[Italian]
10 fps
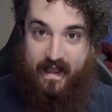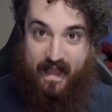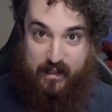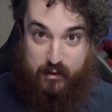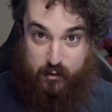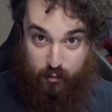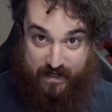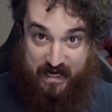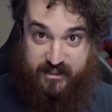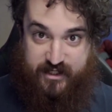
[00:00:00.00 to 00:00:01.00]
E tu
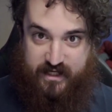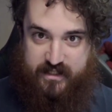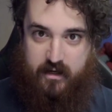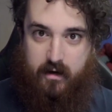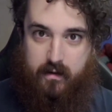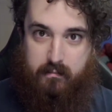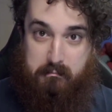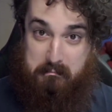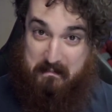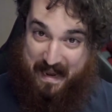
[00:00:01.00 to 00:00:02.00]
reagisci con...
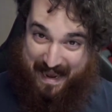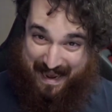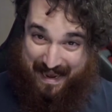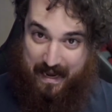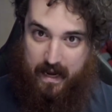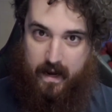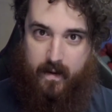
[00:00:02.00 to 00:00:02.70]
Nye.